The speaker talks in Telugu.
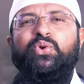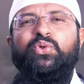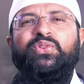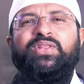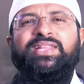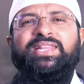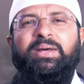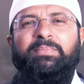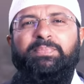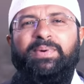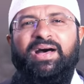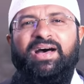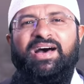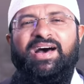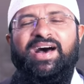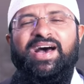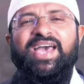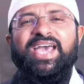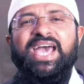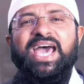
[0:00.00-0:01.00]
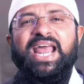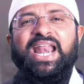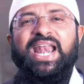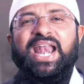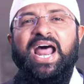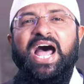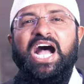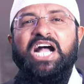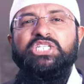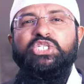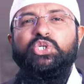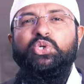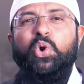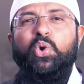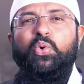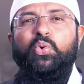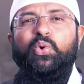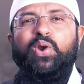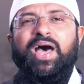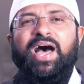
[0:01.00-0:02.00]
ఉంటుంది తప్ప రాజుకు
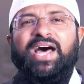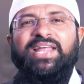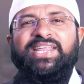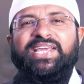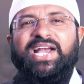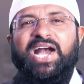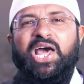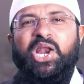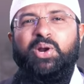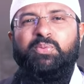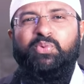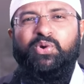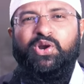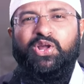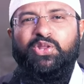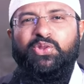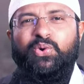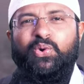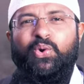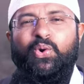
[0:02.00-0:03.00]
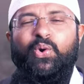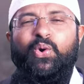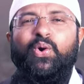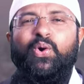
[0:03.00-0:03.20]
కూడా అధికారం ఉండదు